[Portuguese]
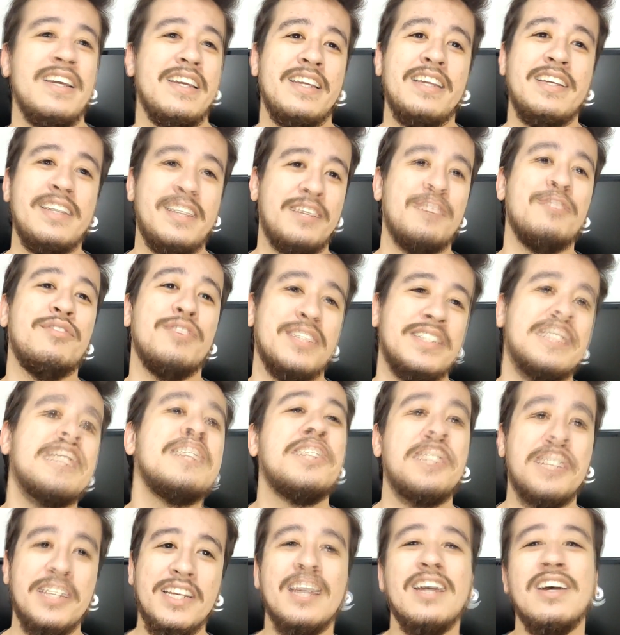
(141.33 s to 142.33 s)
em que você
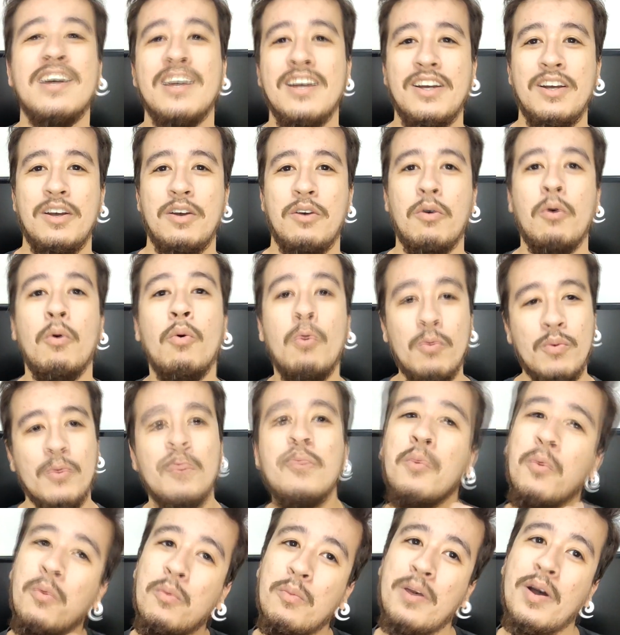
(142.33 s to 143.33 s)
tinha um,